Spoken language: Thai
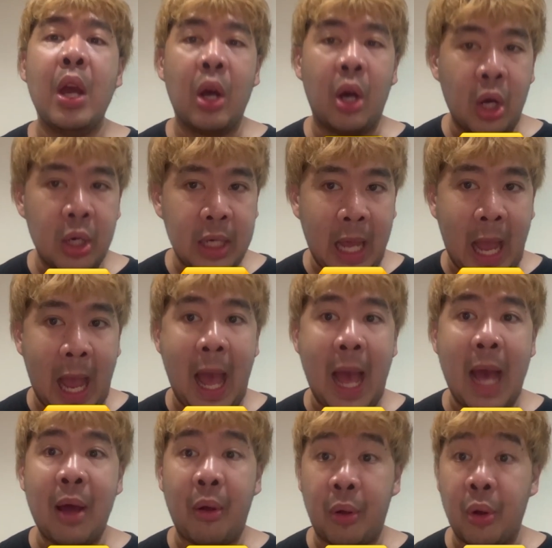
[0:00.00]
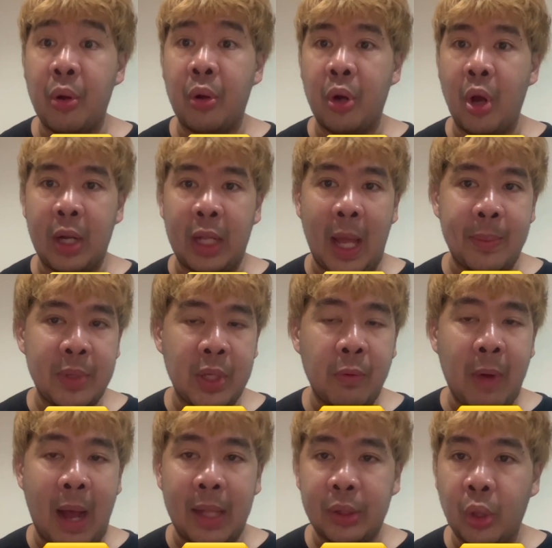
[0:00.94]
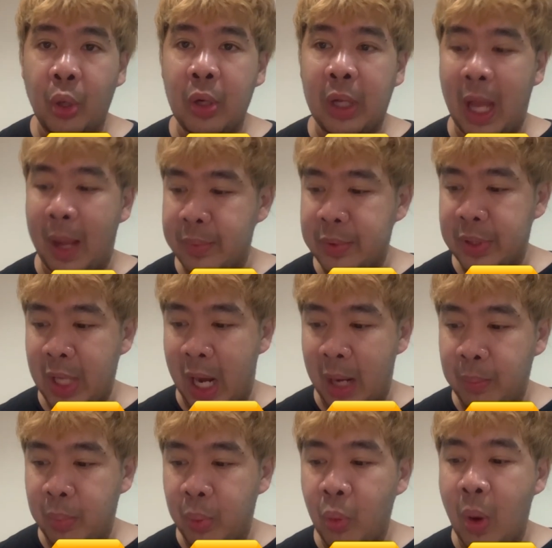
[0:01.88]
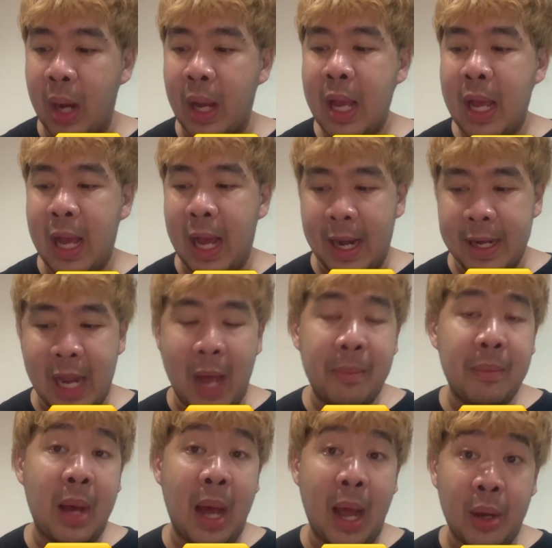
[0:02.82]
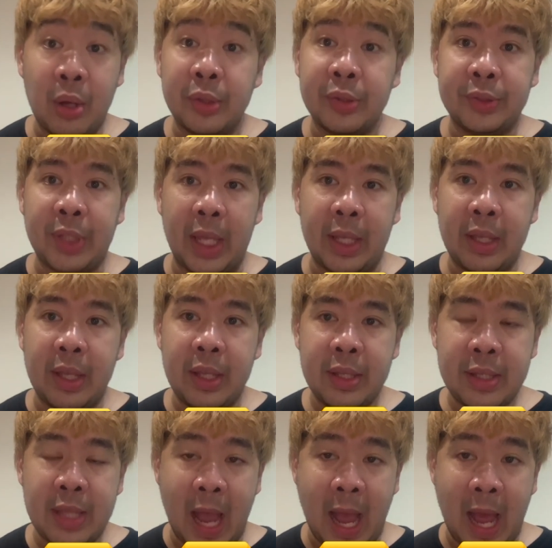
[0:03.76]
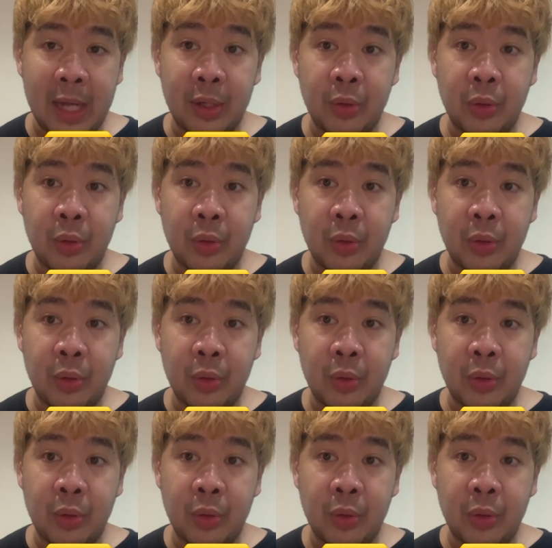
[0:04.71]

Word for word: ค่อนข้างโรงรอนะครับจังหวะโต้กลับจากพวกอดัมฮารโรเซกยาน